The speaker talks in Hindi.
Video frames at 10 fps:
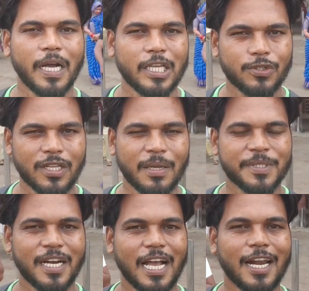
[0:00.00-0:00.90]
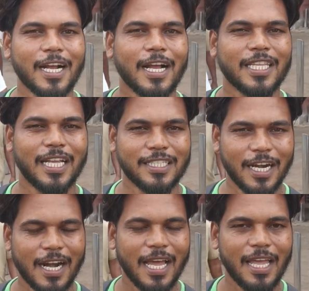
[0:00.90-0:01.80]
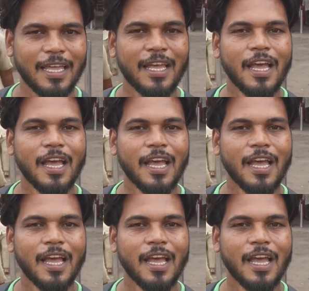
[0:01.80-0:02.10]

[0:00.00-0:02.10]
बागेश्वर धाम सरकार का कथा चल रहा है